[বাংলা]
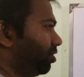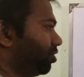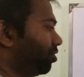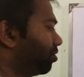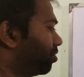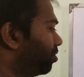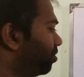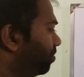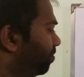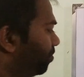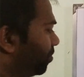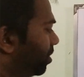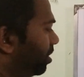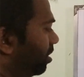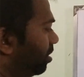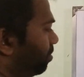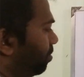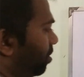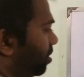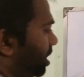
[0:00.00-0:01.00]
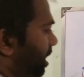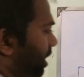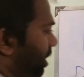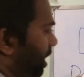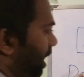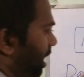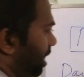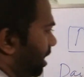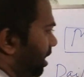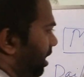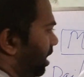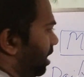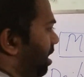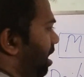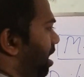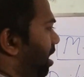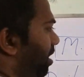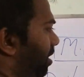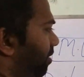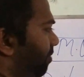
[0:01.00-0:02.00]
শোনো বলছে ডেইলি
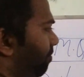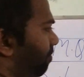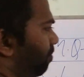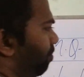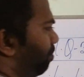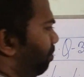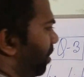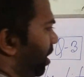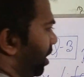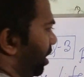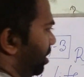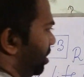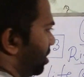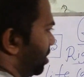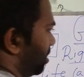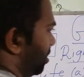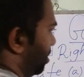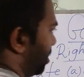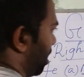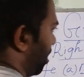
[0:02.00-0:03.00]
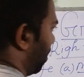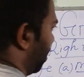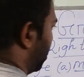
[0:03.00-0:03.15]
লাইফ মিনস দ্য